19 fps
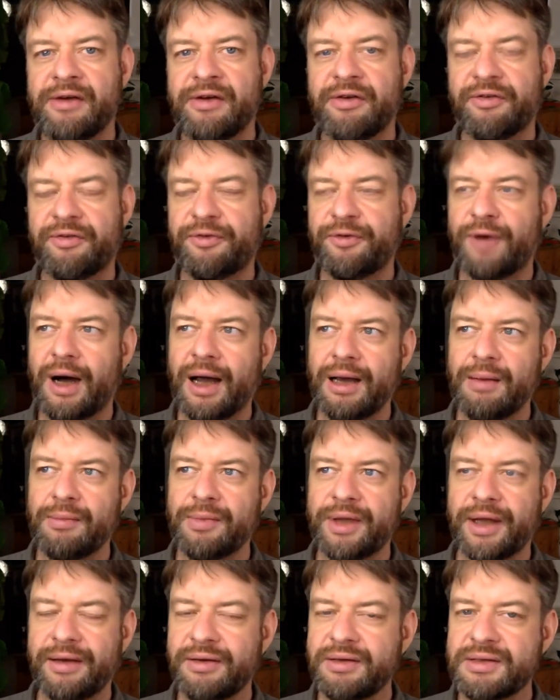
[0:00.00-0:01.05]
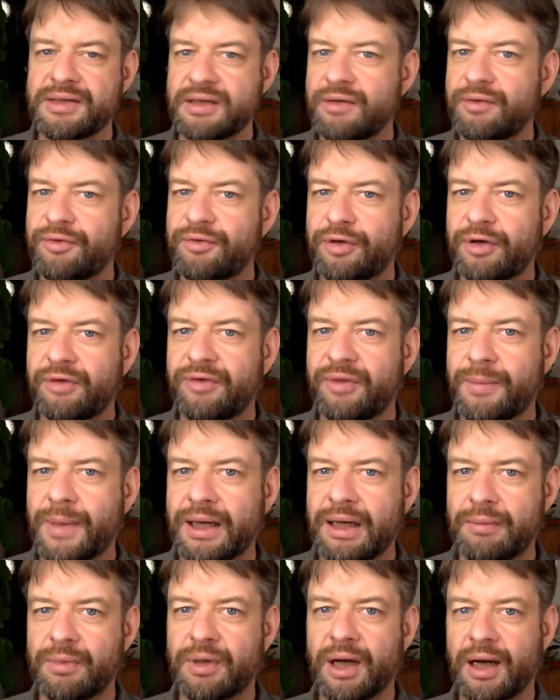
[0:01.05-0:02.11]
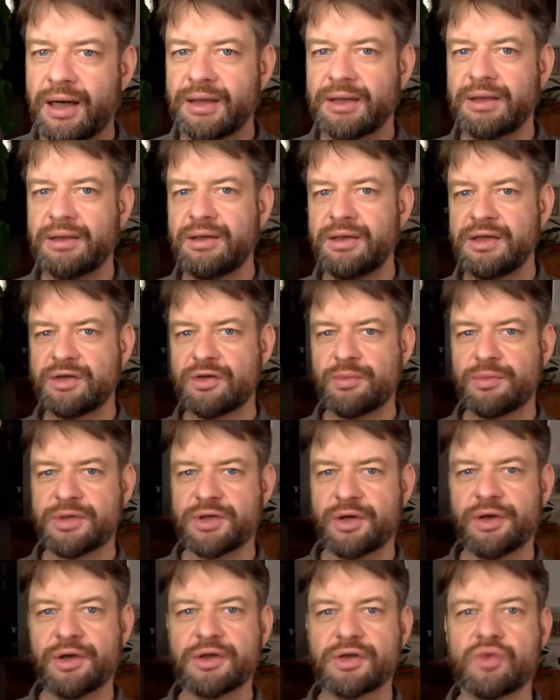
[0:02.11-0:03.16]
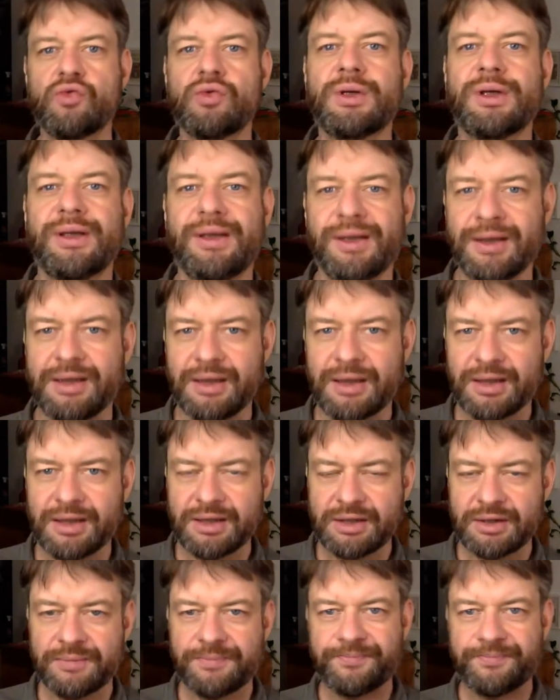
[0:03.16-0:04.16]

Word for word: Vor allem dann sinnvoll, wenn man im Garten nicht so besonders gute Erde hat,